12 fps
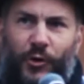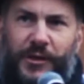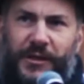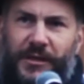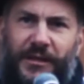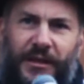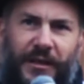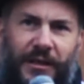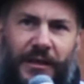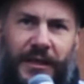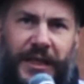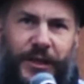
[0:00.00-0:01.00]
uns,
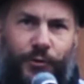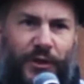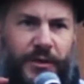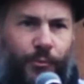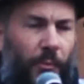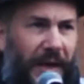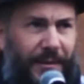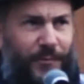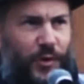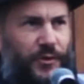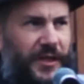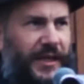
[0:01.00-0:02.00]
nicht nur das
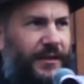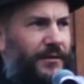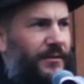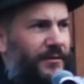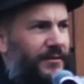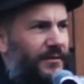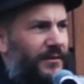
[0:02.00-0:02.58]
Problem zu sehen,